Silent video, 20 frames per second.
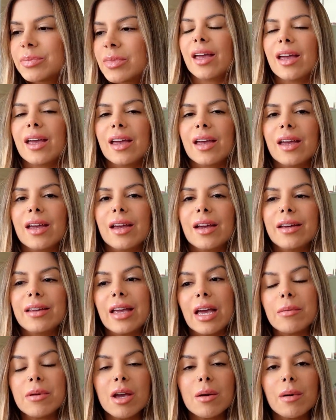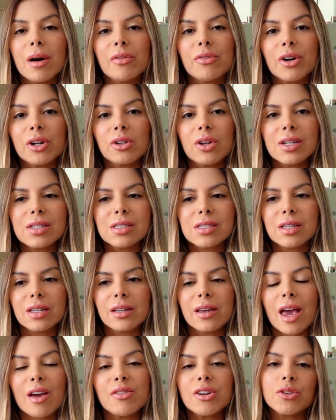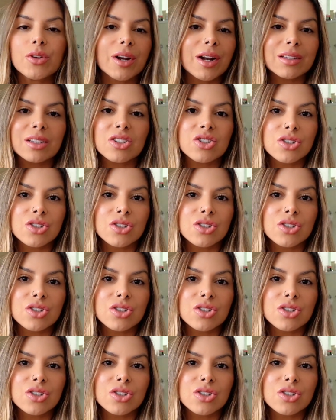É... E aí minha irmã falou assim: Evelyn, não é nada